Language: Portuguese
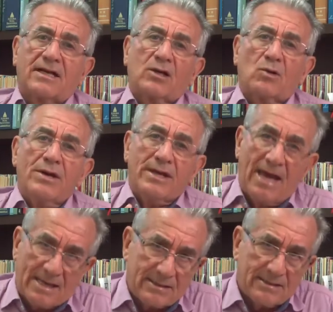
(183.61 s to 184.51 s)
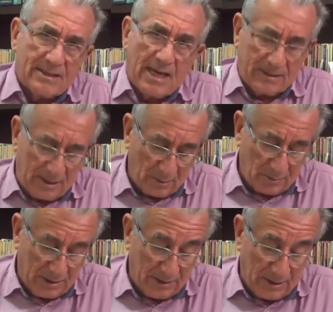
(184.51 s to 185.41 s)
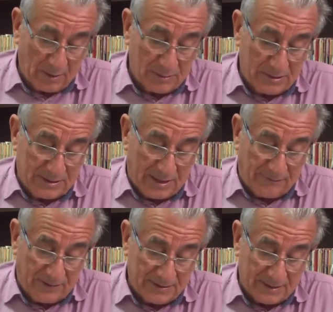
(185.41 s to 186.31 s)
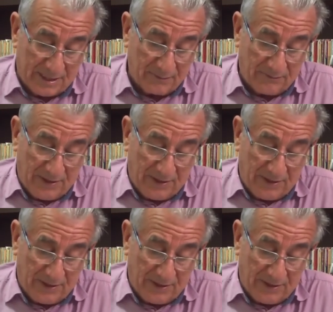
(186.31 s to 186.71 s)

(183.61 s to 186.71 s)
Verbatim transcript: reconhecem aquilo que Deus está fazendo.